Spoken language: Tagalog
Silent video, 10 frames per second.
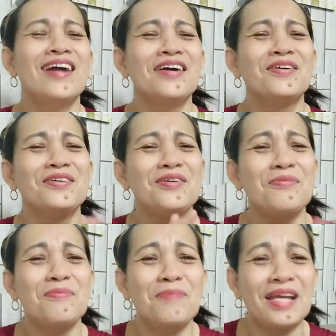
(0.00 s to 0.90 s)
naku,
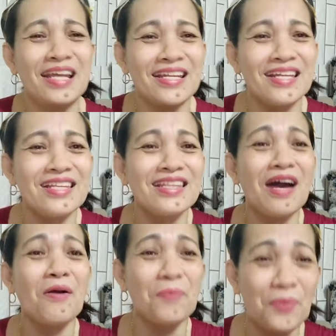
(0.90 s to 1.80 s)
yung pala na
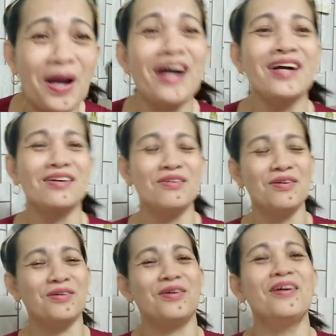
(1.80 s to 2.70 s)
naupuan
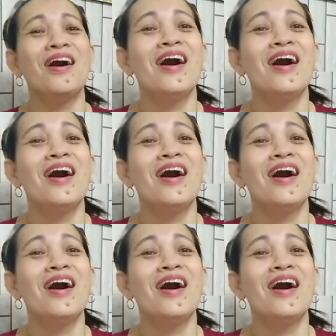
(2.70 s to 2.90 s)
ko.